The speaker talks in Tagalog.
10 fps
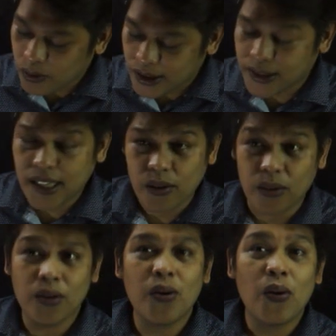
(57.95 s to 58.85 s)
equals
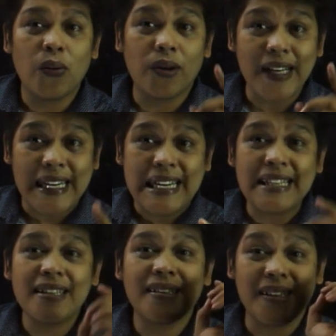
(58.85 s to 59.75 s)
0,
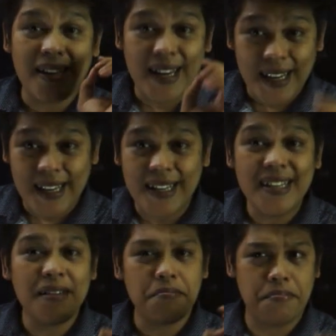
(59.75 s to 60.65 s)
wherein the A,